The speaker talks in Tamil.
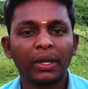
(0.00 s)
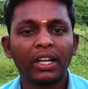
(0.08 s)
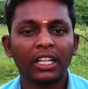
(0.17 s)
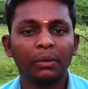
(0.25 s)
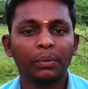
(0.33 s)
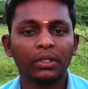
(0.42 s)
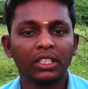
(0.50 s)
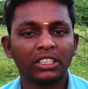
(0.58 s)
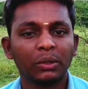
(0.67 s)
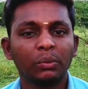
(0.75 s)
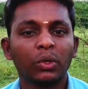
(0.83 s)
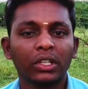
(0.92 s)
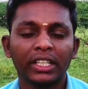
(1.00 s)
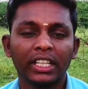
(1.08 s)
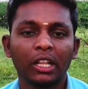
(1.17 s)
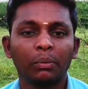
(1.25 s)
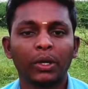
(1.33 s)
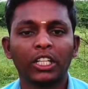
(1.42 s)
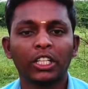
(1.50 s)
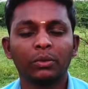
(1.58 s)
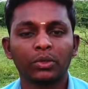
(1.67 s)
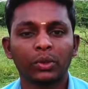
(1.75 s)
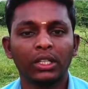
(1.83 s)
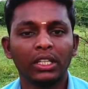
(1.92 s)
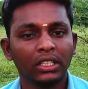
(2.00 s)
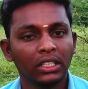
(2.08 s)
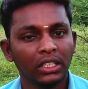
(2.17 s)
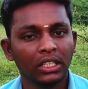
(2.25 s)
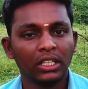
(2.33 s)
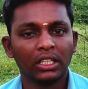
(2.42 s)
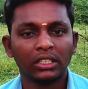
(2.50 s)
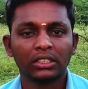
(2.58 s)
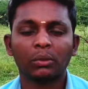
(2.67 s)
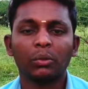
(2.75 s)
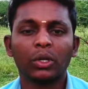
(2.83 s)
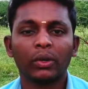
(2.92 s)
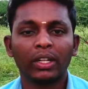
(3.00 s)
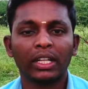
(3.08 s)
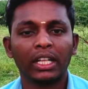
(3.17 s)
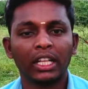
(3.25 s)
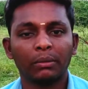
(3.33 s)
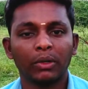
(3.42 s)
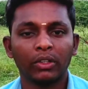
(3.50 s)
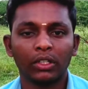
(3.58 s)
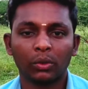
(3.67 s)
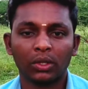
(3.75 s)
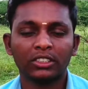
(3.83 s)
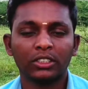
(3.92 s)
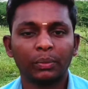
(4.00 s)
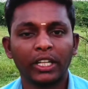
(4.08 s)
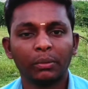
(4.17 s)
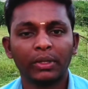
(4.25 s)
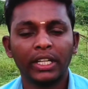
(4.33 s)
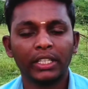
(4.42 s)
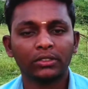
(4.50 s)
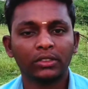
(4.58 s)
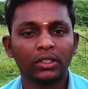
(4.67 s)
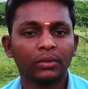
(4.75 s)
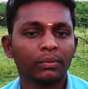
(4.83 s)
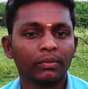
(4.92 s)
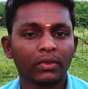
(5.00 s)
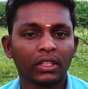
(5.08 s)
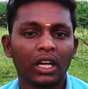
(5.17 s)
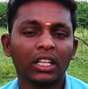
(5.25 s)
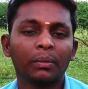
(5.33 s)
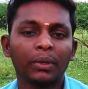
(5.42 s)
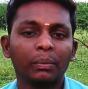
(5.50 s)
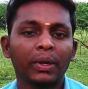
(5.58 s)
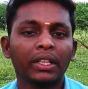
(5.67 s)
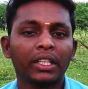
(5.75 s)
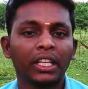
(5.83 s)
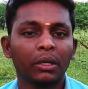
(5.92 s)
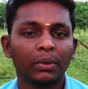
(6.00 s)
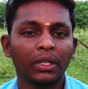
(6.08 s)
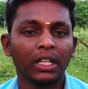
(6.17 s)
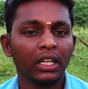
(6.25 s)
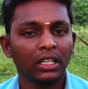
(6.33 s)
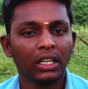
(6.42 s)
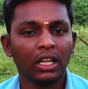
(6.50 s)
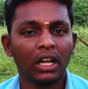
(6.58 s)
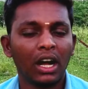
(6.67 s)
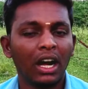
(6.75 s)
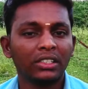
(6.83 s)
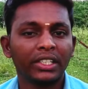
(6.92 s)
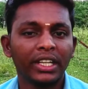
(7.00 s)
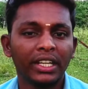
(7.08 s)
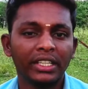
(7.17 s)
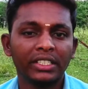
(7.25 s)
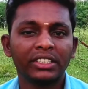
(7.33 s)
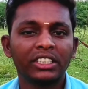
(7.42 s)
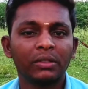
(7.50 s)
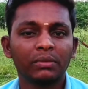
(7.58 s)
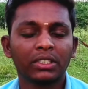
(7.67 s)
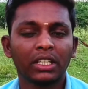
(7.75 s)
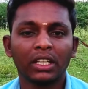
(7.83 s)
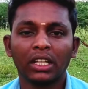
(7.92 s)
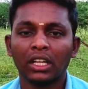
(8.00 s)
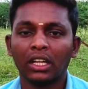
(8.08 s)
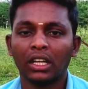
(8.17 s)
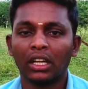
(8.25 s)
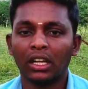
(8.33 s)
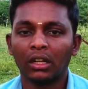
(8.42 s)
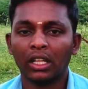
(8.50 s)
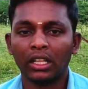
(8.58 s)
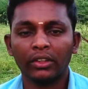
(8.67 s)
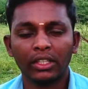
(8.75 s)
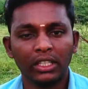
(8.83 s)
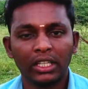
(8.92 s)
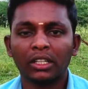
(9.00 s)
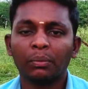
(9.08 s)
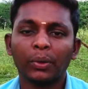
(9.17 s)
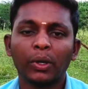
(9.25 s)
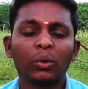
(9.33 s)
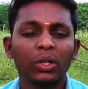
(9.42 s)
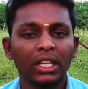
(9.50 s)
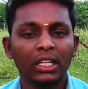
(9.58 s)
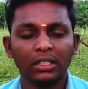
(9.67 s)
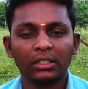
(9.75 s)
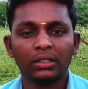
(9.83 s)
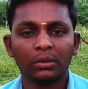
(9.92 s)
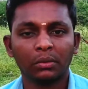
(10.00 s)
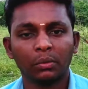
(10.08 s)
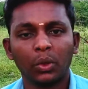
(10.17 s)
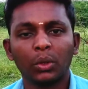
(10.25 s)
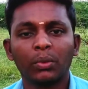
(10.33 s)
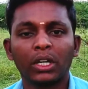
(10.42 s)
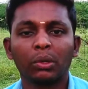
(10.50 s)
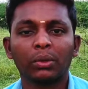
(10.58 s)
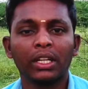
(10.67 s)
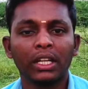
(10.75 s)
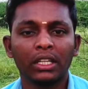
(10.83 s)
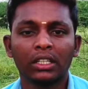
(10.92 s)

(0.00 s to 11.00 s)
பங்களிப்பு இந்த சமூகத்தில் ஏதாவது பண்ணணும்னு சொல்லி சமூக வாழ்க்கையில் நம்ம வந்து தொடர்ந்து பயணம் பண்ணிக்கிட்டு இருந்தோம் அதுக்கப்புறம் பார்த்தீங்க அப்படின்னா ஆர்டிஐ சிஎம்செல் அதாவது எனது பகுதியில் பொதுமக்களுடைய